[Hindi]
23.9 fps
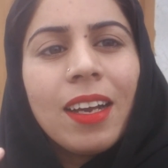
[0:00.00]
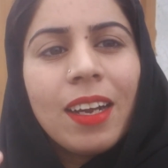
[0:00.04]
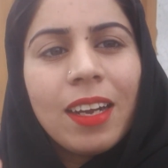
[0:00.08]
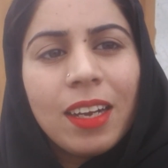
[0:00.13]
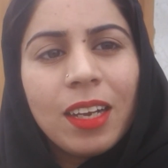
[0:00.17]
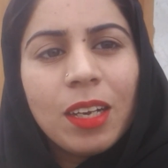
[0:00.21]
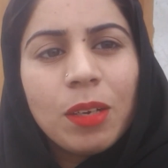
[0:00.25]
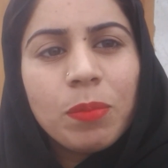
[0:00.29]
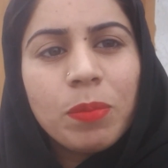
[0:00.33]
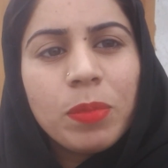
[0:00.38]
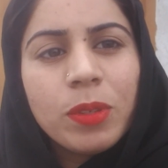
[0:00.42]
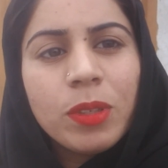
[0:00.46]

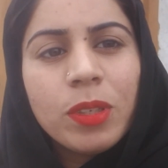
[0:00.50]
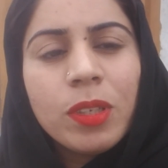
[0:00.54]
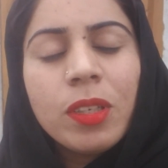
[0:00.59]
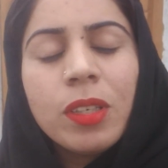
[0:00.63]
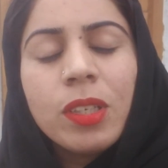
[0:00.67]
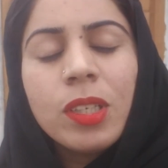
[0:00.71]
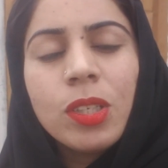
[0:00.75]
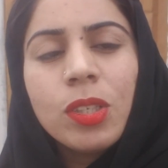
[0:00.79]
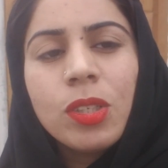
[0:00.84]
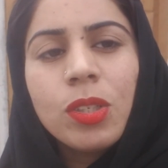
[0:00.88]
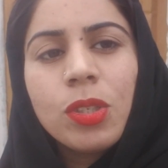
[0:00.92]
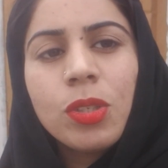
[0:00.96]
आप
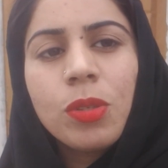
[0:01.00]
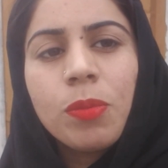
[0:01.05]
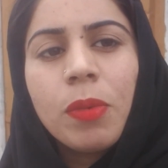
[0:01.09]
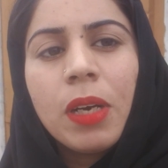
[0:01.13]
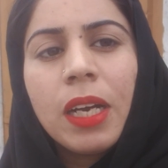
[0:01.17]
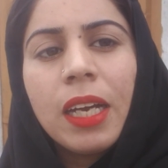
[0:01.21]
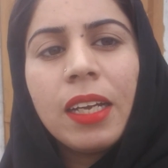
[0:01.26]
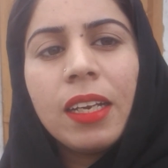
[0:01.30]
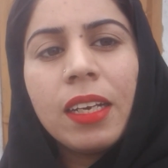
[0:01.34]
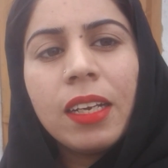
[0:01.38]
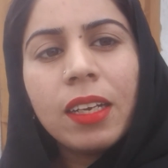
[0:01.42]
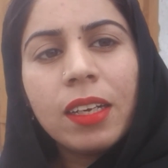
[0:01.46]

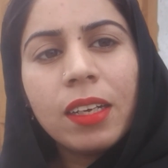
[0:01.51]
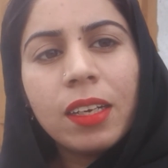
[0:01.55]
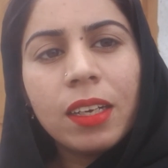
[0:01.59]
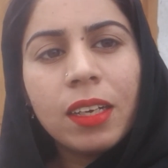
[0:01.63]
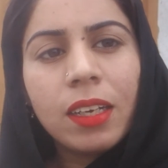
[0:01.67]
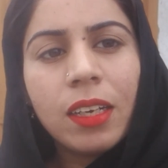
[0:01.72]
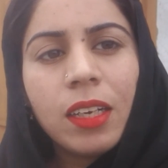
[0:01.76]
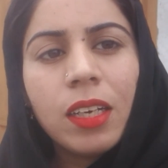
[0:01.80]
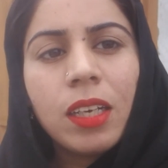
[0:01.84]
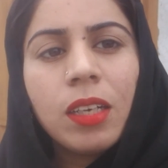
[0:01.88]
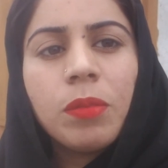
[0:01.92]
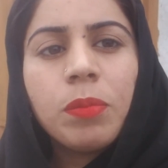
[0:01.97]
शमाइला
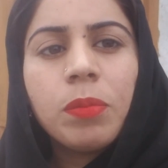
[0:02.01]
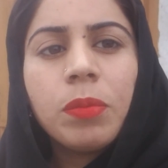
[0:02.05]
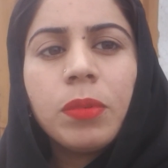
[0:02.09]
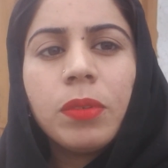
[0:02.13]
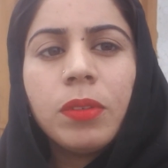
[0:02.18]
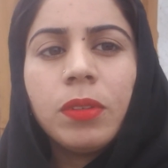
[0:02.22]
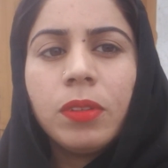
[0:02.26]
आप